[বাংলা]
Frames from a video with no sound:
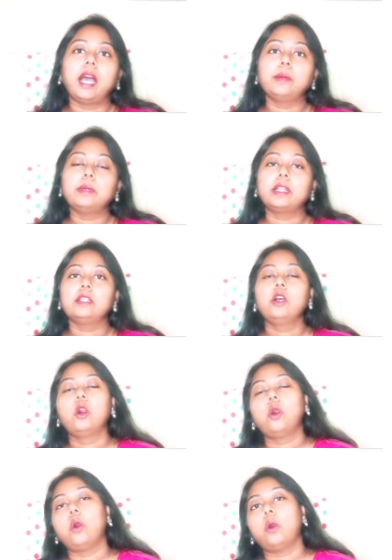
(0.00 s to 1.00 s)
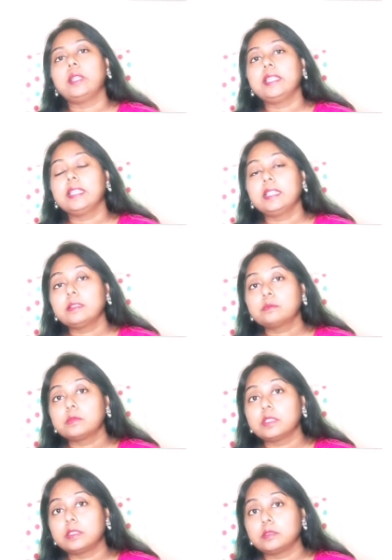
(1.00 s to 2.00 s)
আবার অনেকের
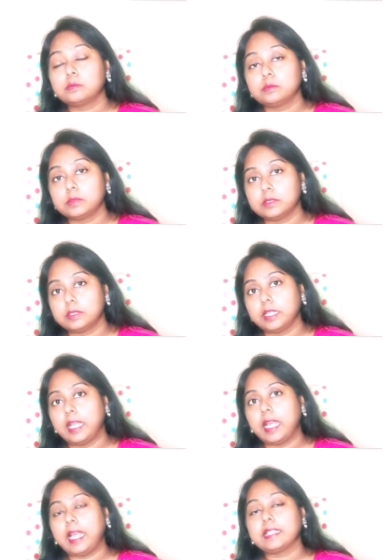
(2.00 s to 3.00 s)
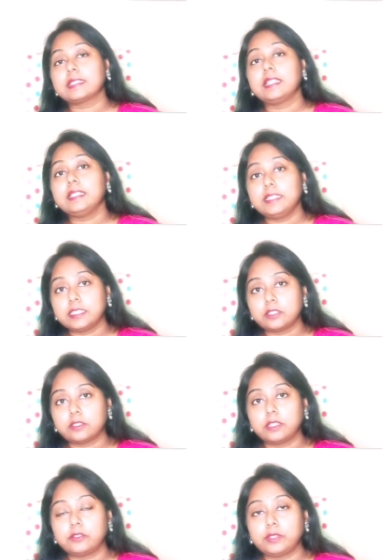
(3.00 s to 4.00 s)
অ্যাংজাইটি
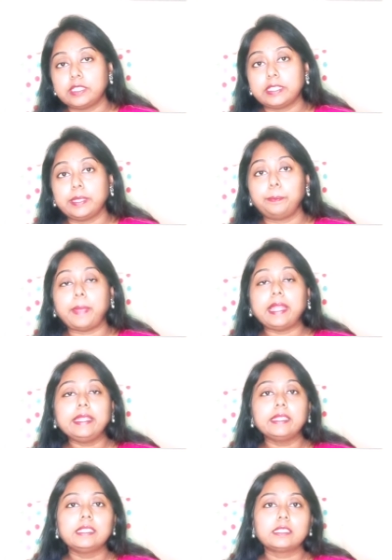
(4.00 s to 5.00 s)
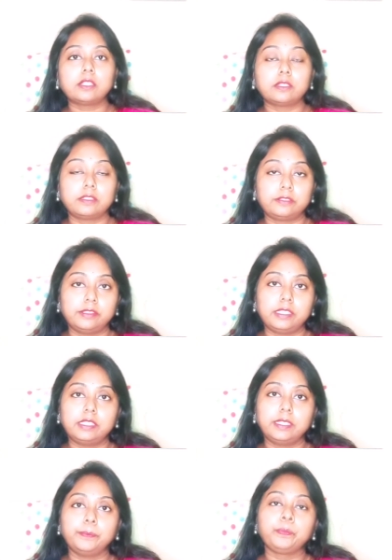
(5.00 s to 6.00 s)
ডিসঅর্ডার রয়েছে প্যানিক ডিসঅর্ডার
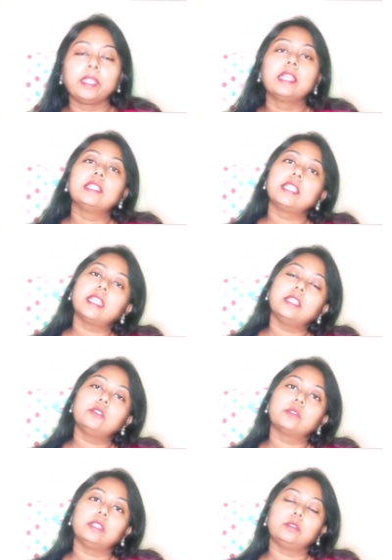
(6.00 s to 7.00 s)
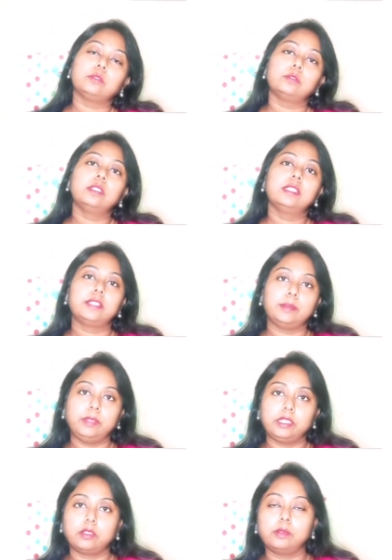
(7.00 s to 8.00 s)
রয়েছে সেক্ষেত্রেও কিন্তু
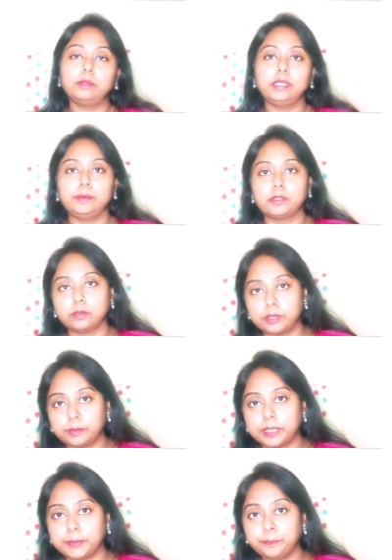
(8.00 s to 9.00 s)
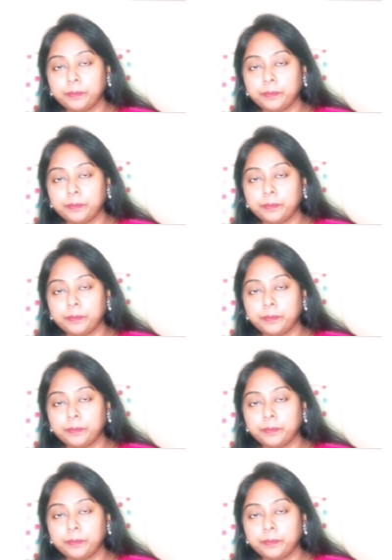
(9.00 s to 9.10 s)
ট্রেমলিং অফ লিমস হতে পারে